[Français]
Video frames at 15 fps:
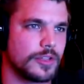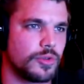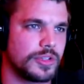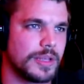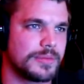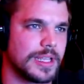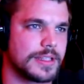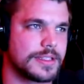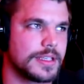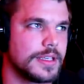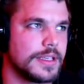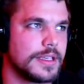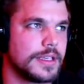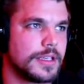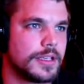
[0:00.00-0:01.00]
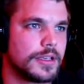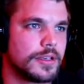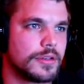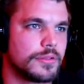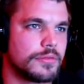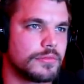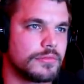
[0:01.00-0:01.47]
va tourner peut-être.
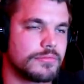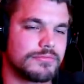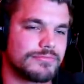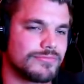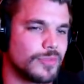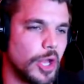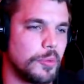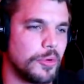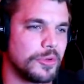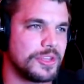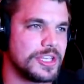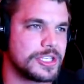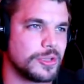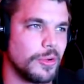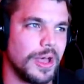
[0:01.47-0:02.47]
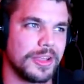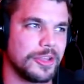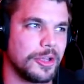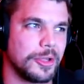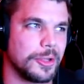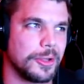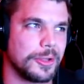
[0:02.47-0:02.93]
Dans mon histoire,
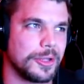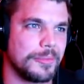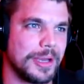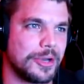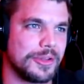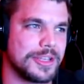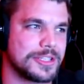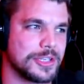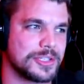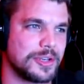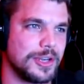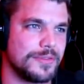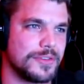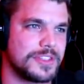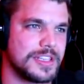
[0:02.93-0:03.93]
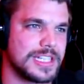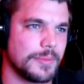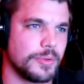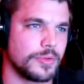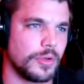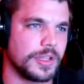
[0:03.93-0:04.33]
dans, dans, ma connaissance Call of Duty, ça peut